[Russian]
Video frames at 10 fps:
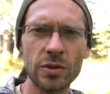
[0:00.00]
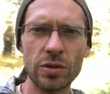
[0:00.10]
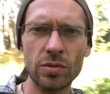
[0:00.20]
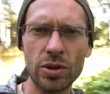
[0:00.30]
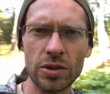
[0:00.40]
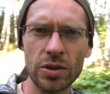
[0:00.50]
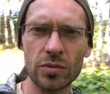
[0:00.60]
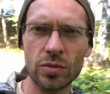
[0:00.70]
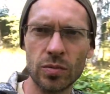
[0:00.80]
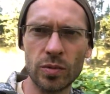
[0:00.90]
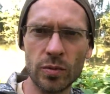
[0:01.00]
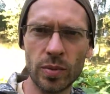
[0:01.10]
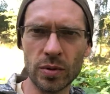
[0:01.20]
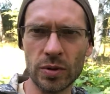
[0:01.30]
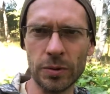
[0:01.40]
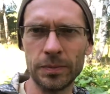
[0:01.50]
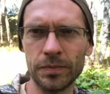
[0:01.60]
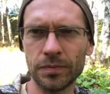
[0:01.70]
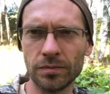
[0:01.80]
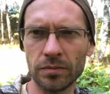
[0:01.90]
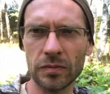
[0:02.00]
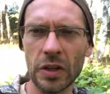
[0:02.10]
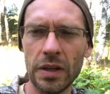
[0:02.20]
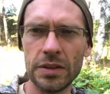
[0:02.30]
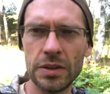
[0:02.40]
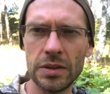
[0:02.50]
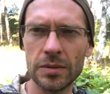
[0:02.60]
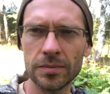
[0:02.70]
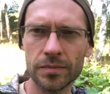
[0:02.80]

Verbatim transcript: этот участок нужно будет просто косить